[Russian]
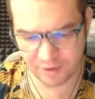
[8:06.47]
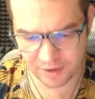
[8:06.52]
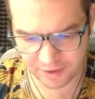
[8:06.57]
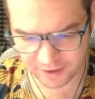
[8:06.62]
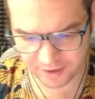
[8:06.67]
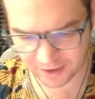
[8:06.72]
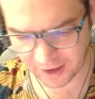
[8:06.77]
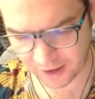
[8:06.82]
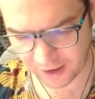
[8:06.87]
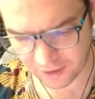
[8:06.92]
Это
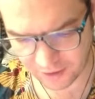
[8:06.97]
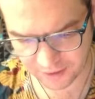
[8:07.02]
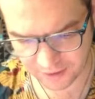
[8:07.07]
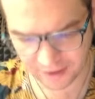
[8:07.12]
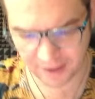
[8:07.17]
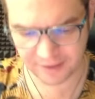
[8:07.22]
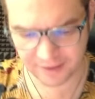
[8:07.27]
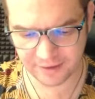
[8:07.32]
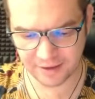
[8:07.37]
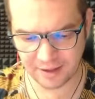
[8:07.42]

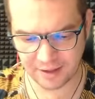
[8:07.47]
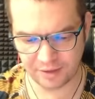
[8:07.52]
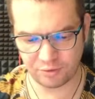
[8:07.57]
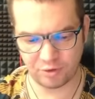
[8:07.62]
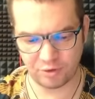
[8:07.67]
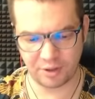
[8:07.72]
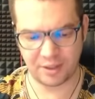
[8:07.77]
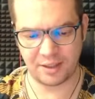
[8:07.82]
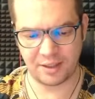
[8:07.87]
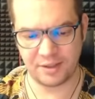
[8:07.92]
карта,
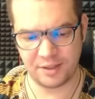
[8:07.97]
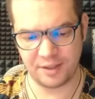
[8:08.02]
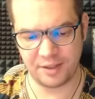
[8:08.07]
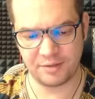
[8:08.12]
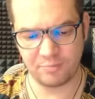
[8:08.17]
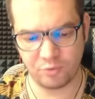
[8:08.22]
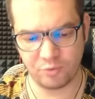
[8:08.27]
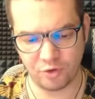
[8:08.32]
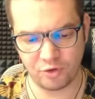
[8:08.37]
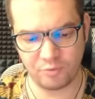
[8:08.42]
которая контрит
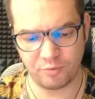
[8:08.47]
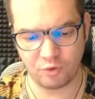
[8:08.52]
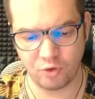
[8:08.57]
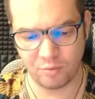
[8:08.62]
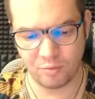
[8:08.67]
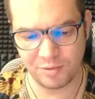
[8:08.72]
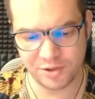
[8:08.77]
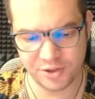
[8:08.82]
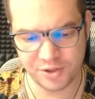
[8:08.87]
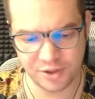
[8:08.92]
мой
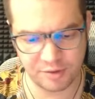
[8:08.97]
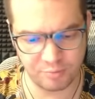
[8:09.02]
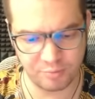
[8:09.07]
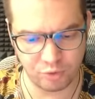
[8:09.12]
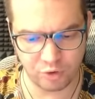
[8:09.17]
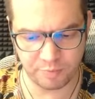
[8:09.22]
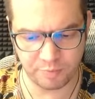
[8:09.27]
гоблинский бур,